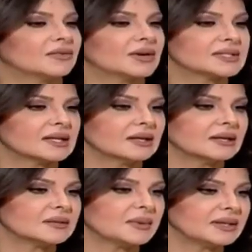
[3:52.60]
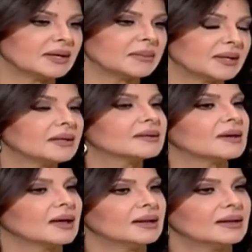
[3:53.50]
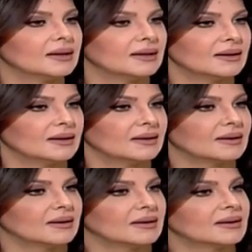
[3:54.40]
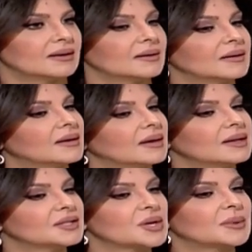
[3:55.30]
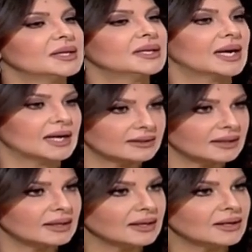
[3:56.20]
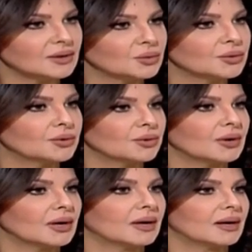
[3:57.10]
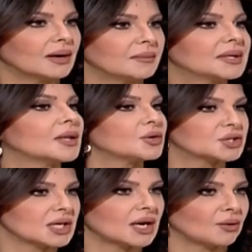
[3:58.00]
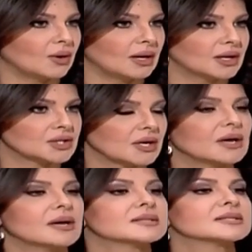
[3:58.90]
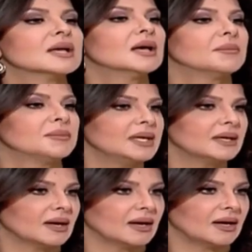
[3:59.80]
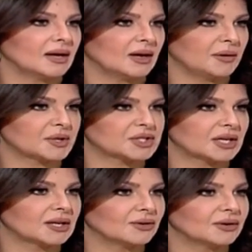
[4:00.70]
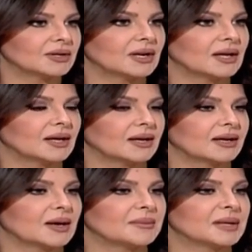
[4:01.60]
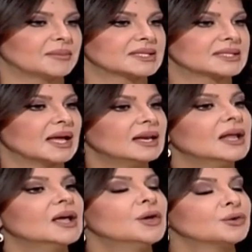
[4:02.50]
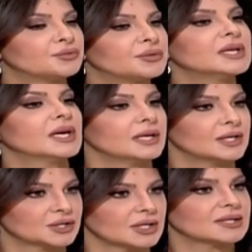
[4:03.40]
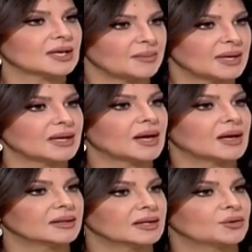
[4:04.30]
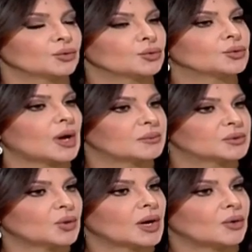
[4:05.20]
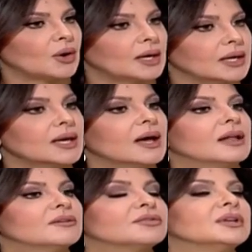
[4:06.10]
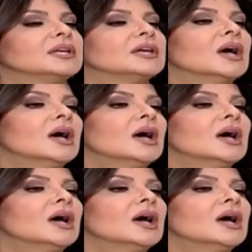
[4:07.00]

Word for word: فاذا انت بديت هال هالجمعيه لحتى ليه يكونوا آه، عم يقدروا يتشاركوا هالاشخاص بمشاكلهم آه، كمان بس هل في علاجات كمان قادرين نكون عم توعوا عليها هل في